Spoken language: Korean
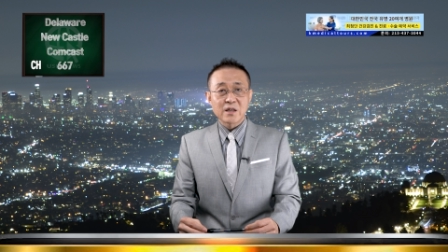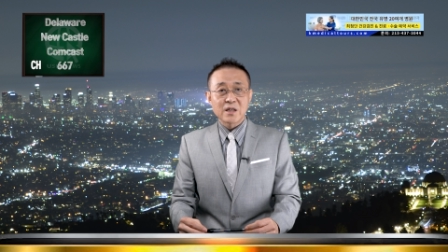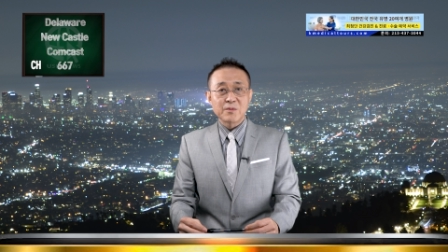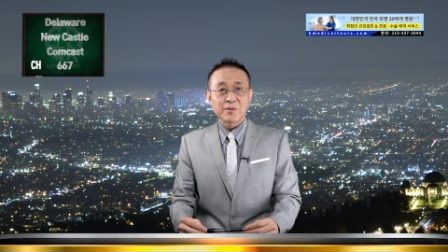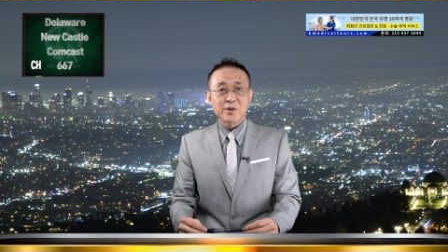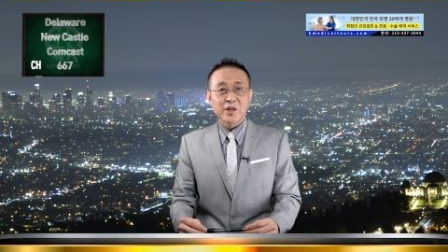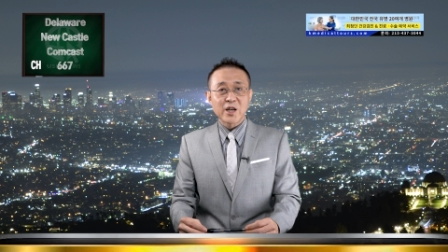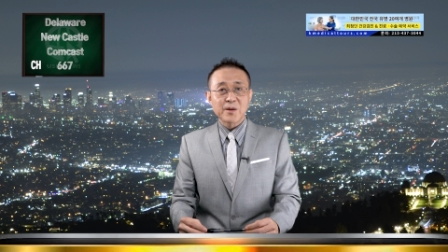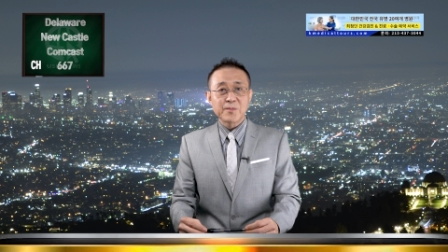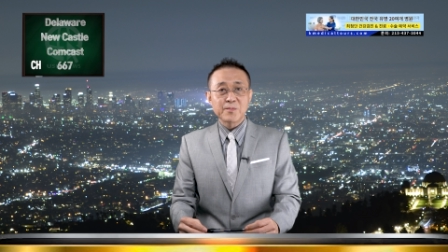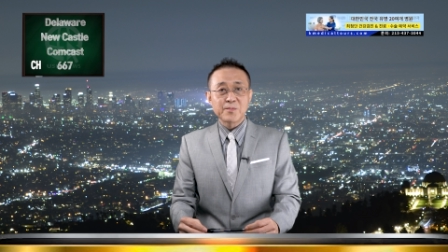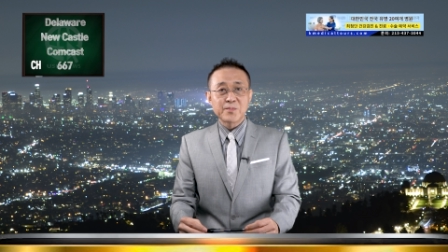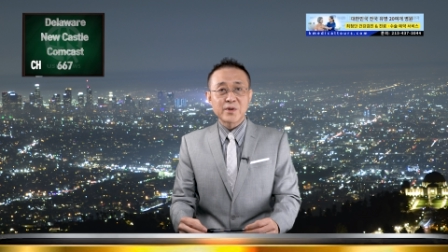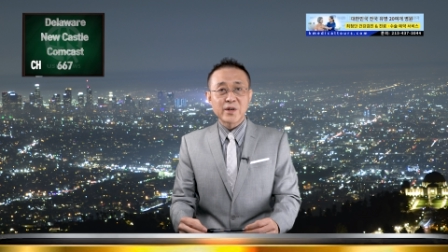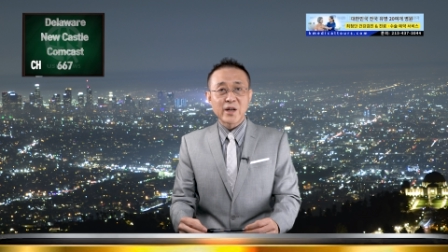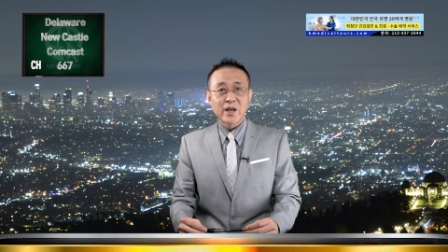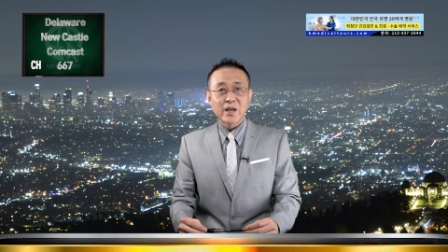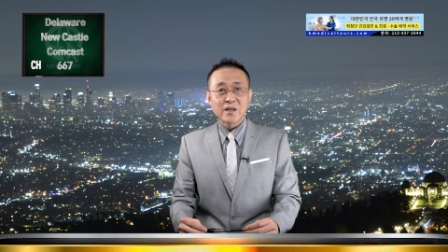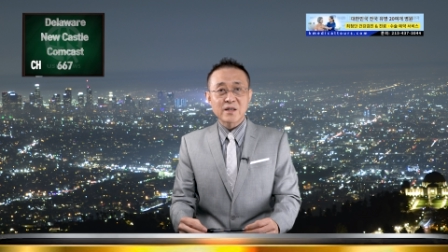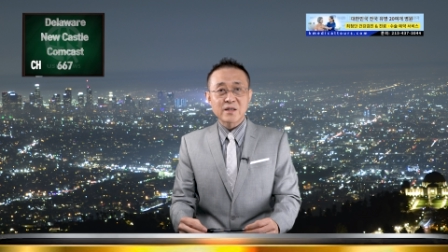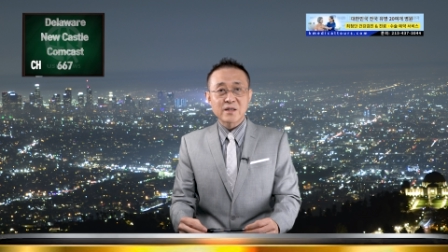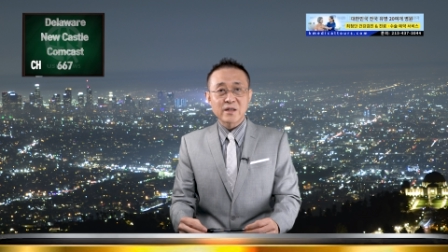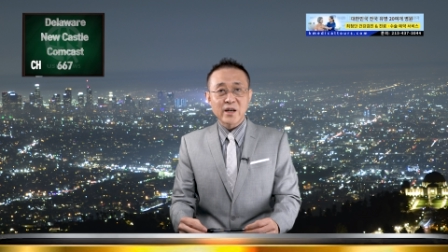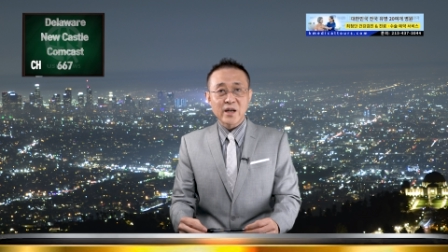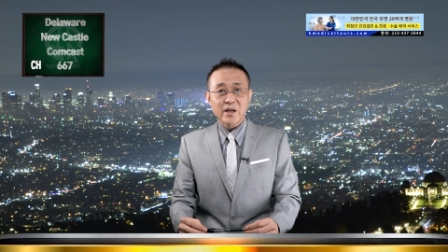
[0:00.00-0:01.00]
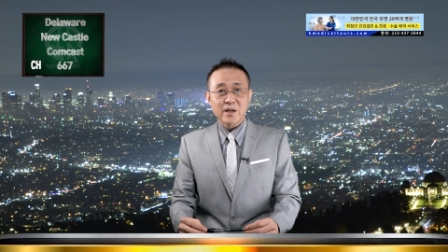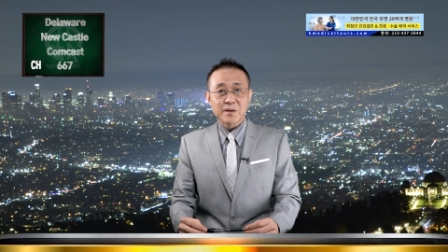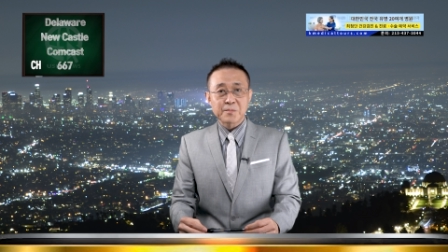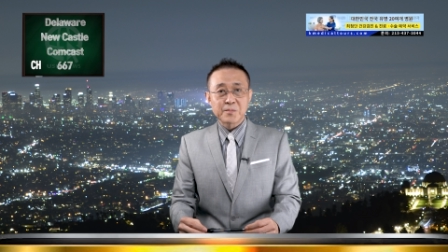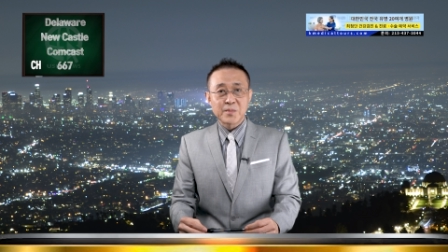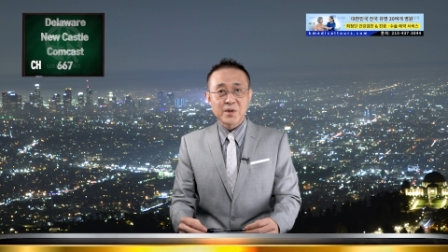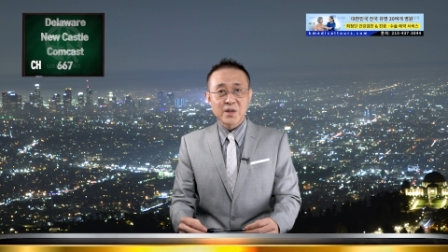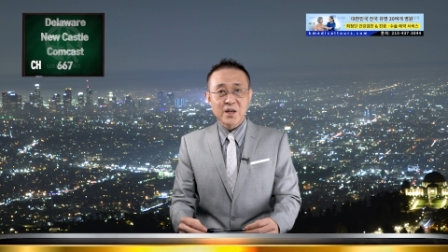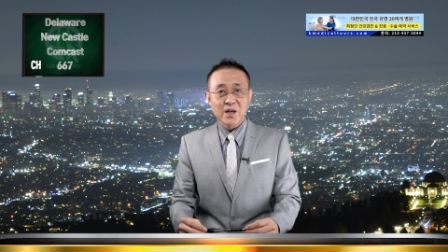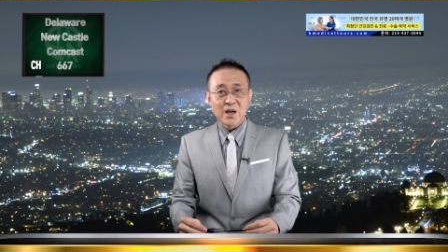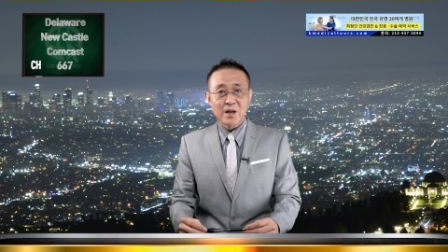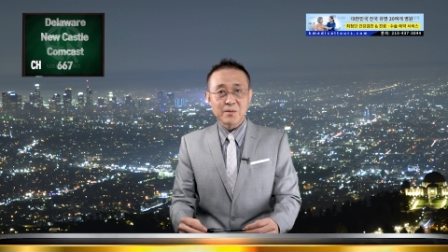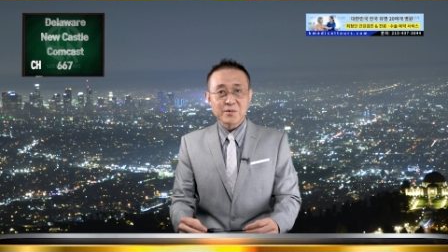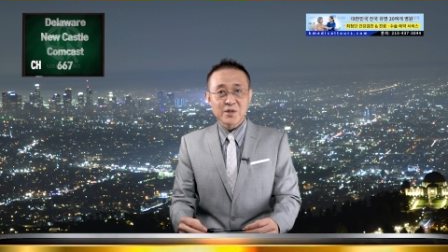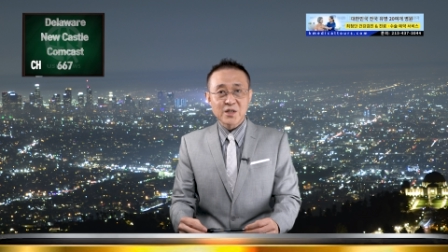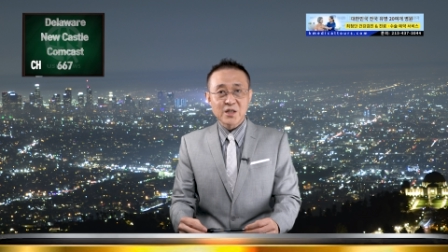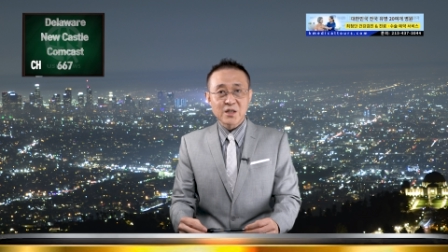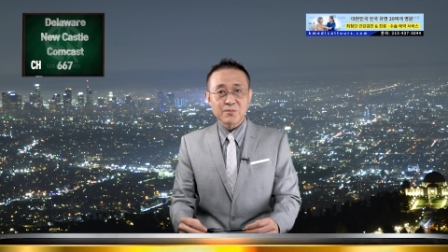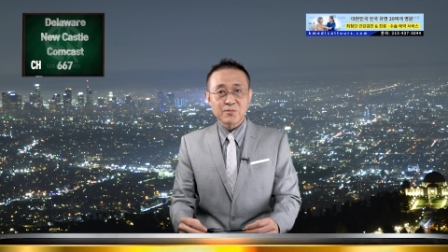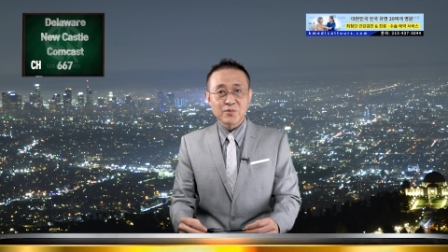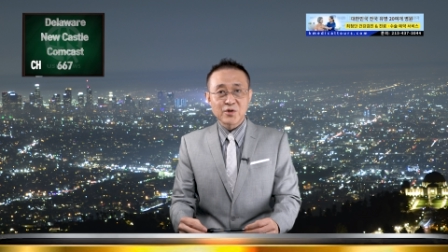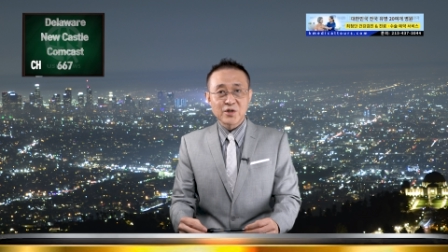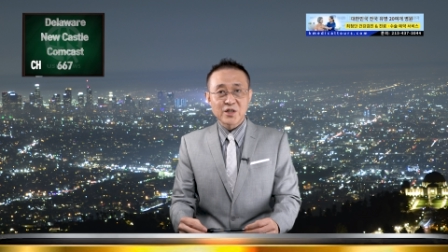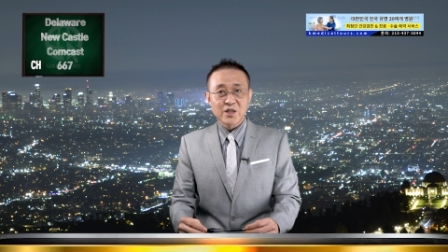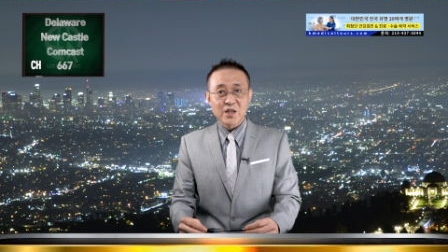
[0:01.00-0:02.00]
이번엔 브레이크의
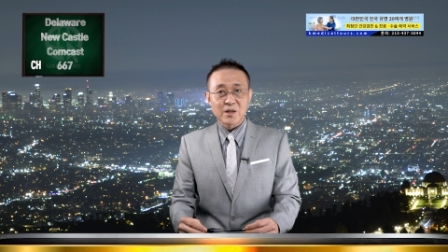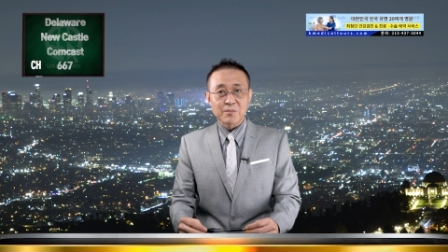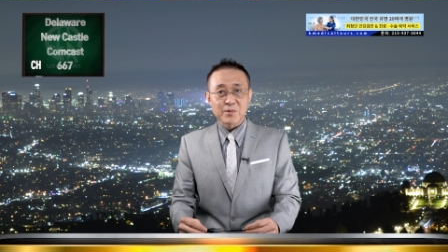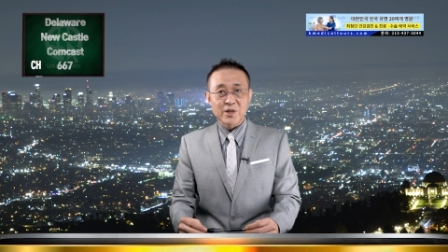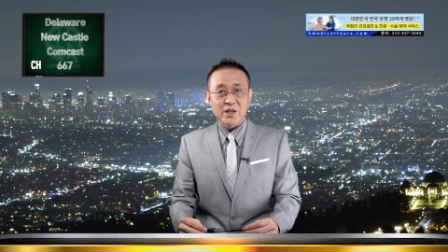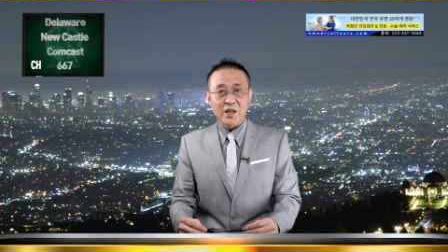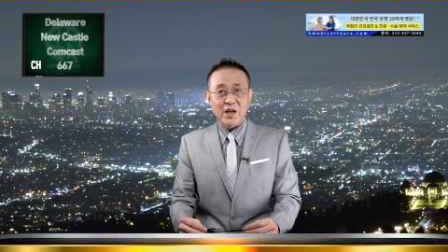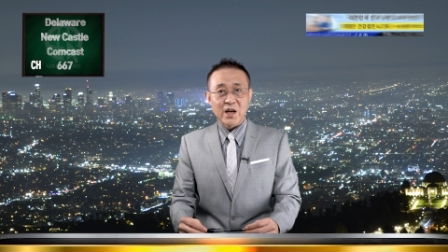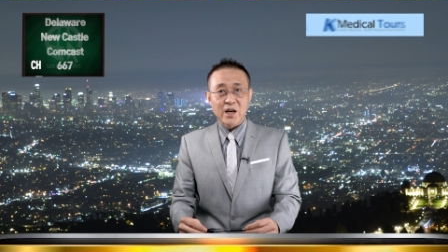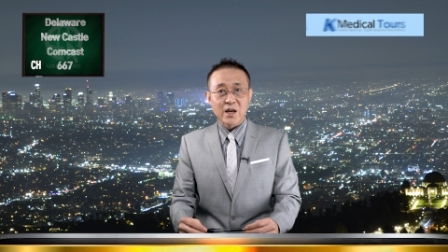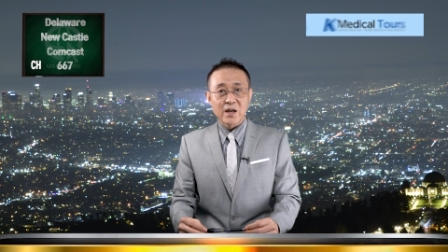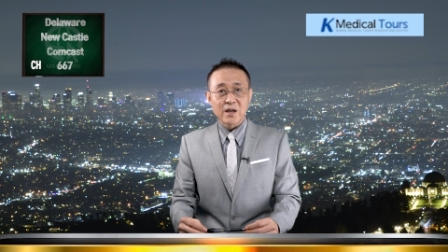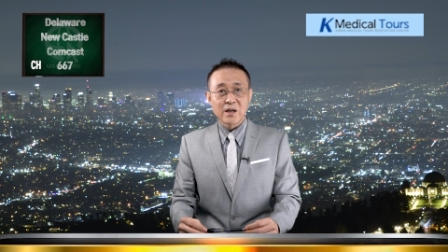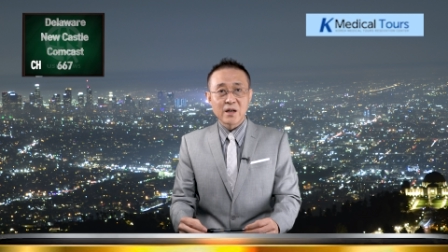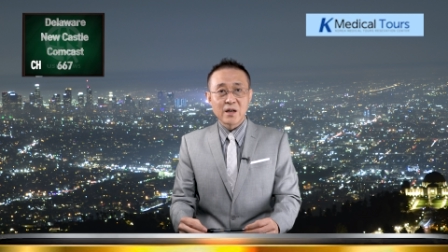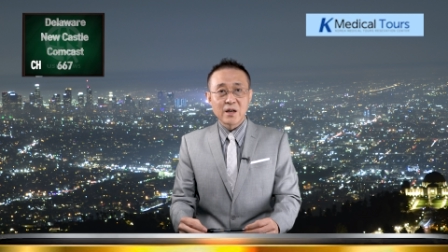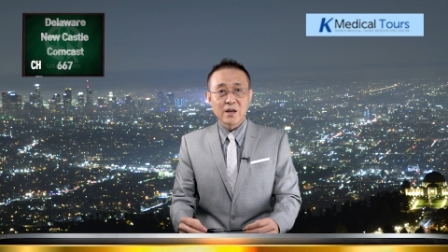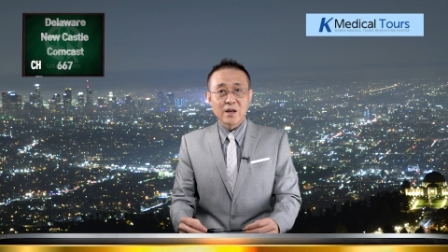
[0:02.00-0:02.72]
미감지 문제입니다.